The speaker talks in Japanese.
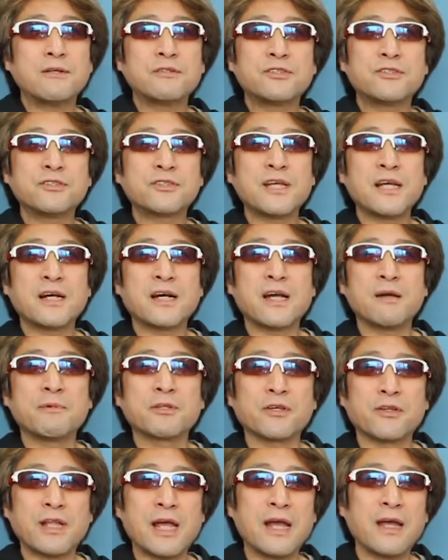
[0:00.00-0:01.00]
宇宙戦艦
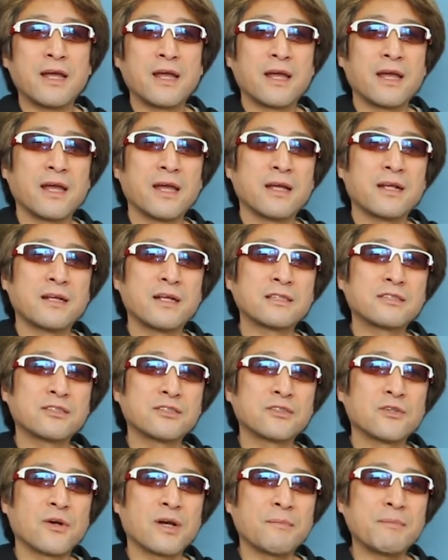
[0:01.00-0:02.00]
ヤマトね、
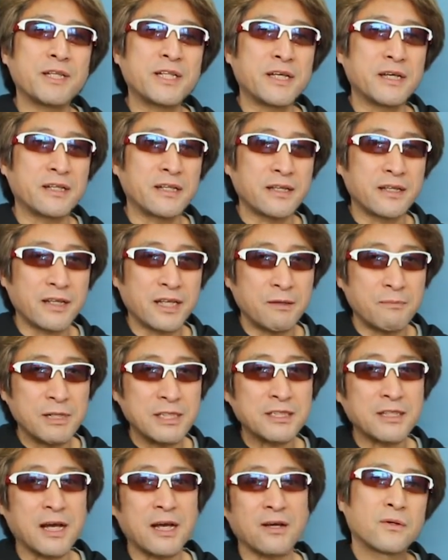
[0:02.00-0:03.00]
レッスン動画見ていただきま
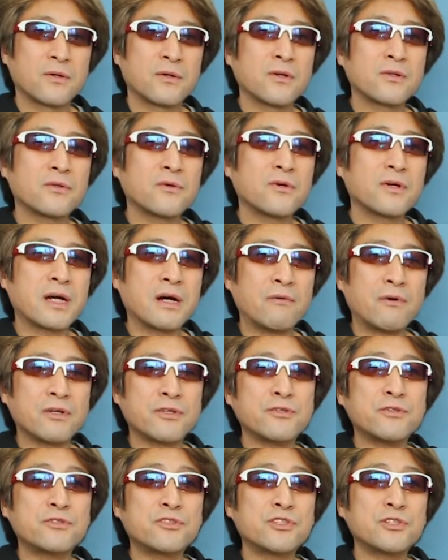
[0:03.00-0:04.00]
した。この動画を
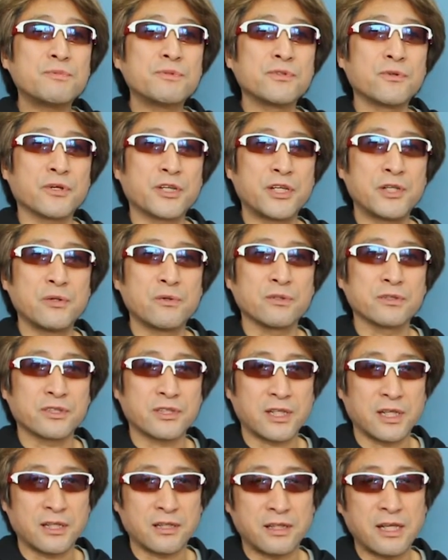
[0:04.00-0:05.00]
YouTube の機能を
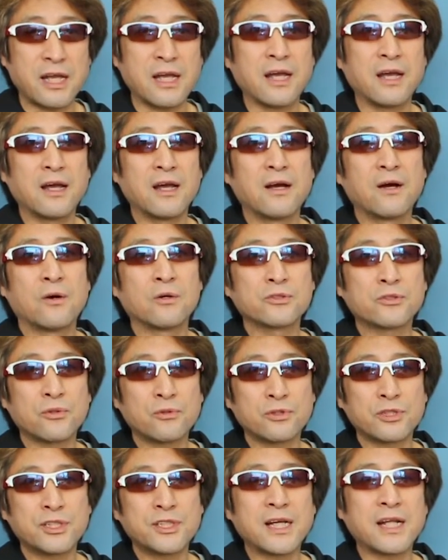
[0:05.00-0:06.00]
使って、遅
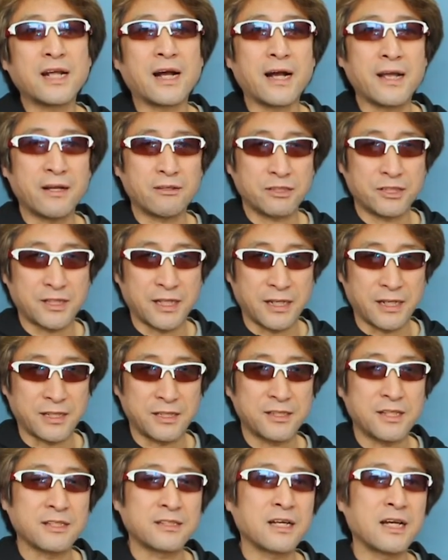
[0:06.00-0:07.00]
くしたり早くしたり
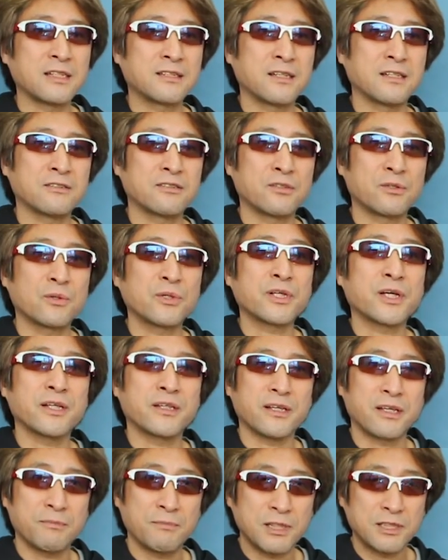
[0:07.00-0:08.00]
して再生することが
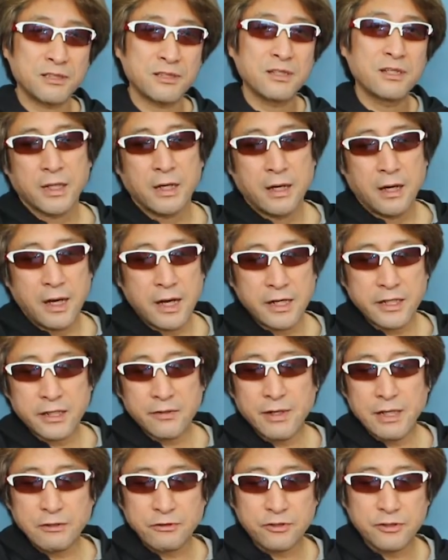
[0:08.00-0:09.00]
できます。はい、
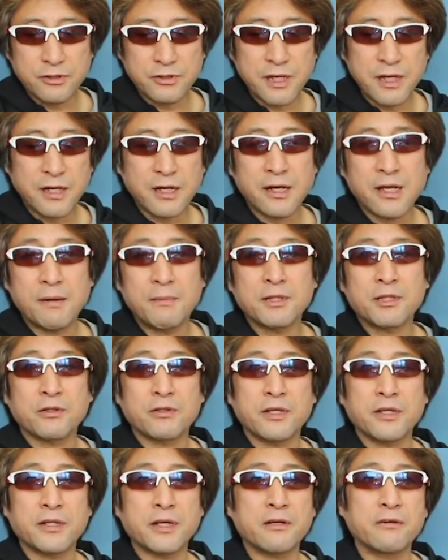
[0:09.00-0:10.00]
では宇宙戦艦
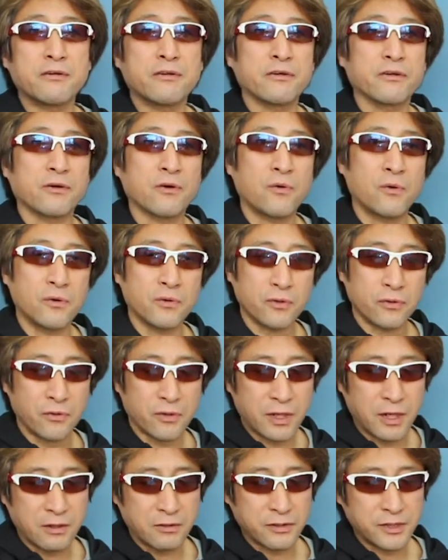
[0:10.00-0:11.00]
ヤマト出てくる行動
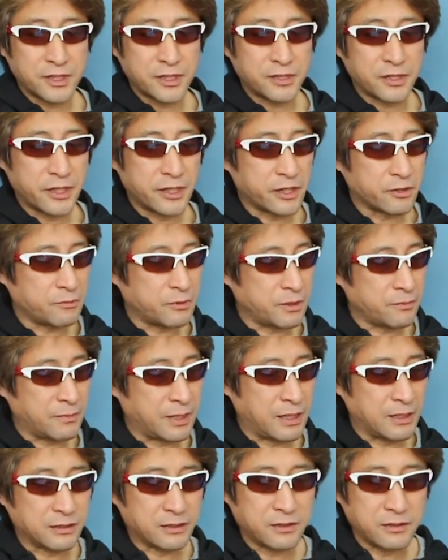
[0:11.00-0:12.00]
を確認したいと思い
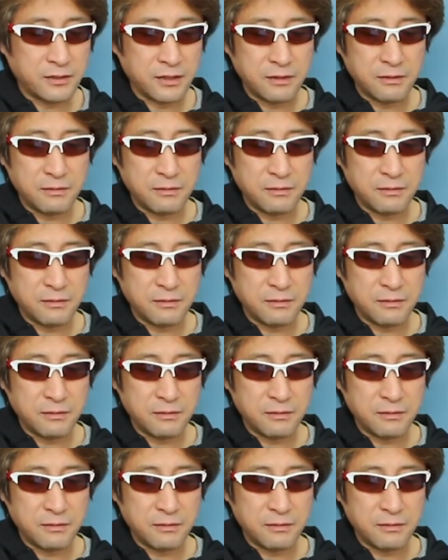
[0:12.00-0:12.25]
ます。